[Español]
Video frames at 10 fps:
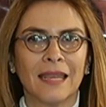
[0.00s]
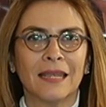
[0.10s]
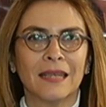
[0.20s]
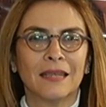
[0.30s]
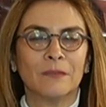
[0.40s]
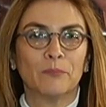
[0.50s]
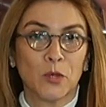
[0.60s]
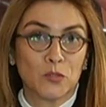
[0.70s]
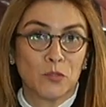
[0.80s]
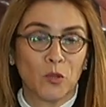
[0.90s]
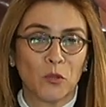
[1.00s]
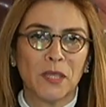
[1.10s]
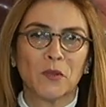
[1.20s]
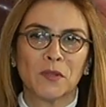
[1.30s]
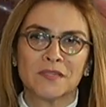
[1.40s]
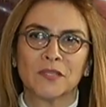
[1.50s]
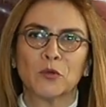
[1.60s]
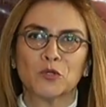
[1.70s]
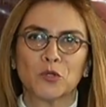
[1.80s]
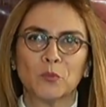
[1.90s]
el próximo domingo
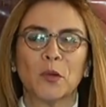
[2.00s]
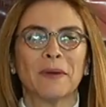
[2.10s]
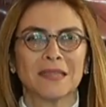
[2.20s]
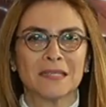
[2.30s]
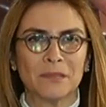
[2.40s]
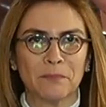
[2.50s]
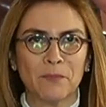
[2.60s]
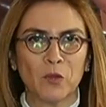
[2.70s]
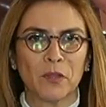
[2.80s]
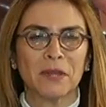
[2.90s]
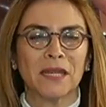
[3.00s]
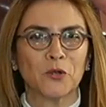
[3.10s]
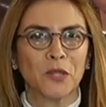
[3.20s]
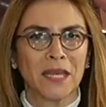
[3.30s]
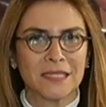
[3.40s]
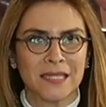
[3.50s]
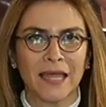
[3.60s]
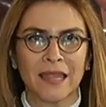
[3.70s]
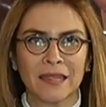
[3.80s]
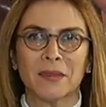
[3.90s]
18 pues participemos de manera
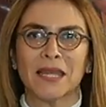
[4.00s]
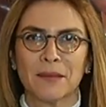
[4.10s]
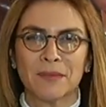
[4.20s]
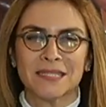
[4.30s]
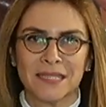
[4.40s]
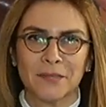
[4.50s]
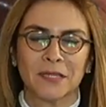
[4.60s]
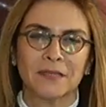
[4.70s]
organizada, de manera masiva.